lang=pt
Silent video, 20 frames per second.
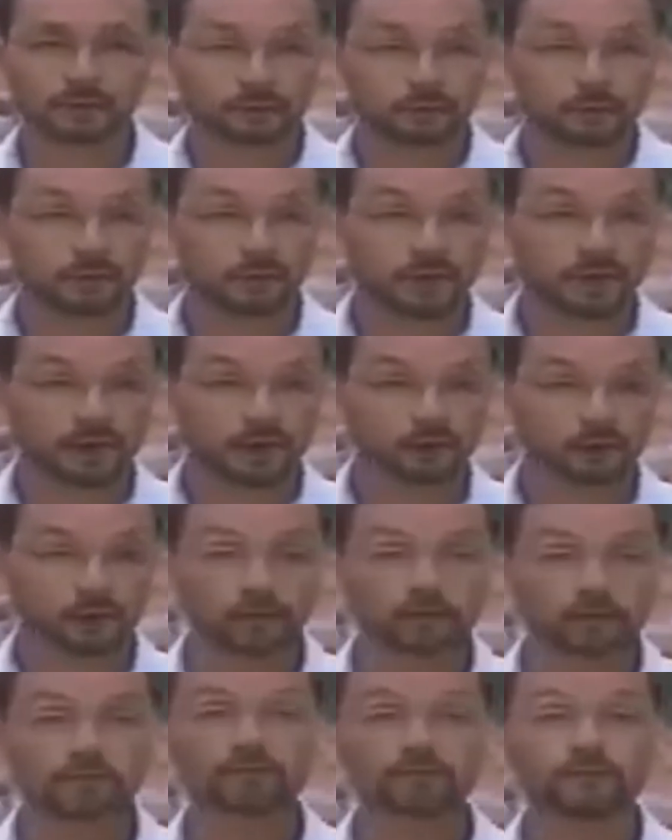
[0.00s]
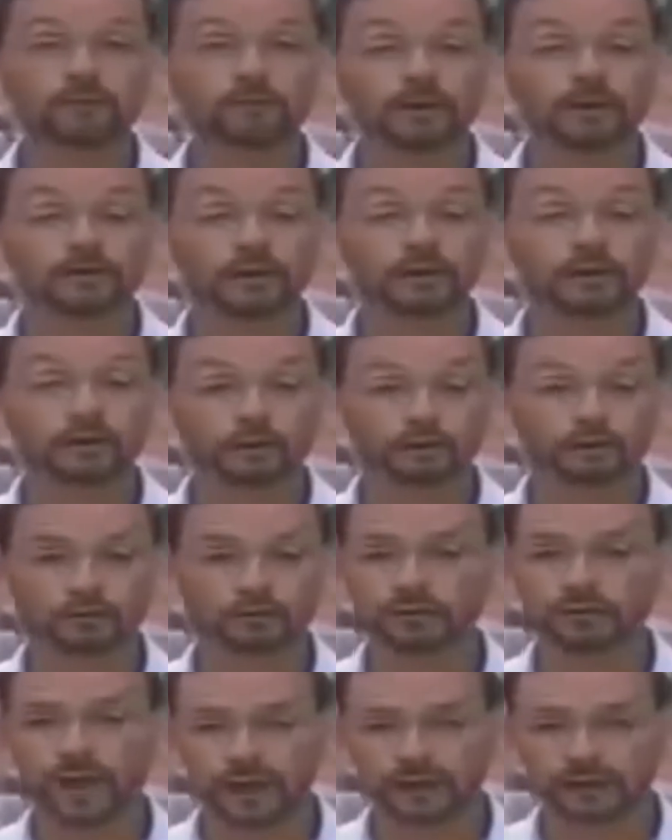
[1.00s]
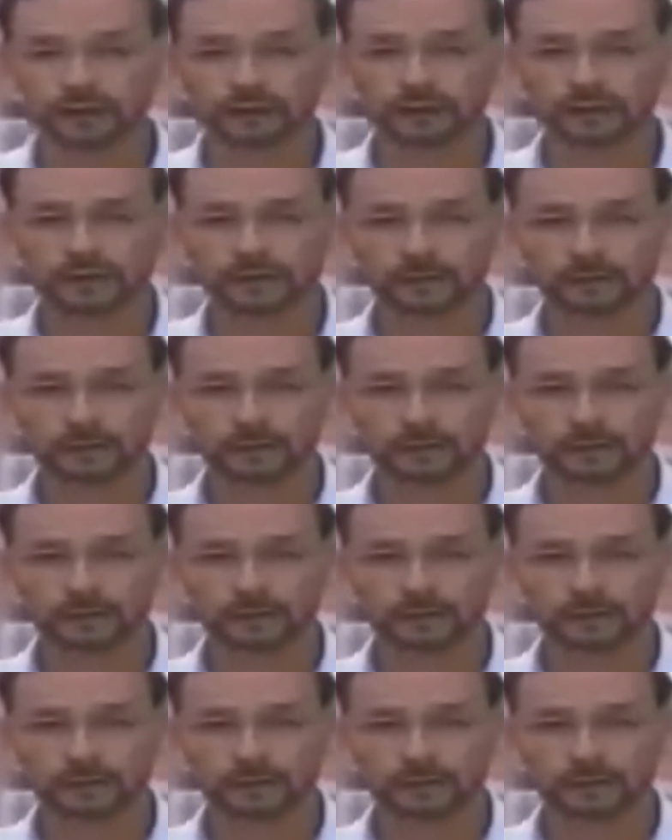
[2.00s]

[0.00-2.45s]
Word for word: E foi na convivência com os fiéis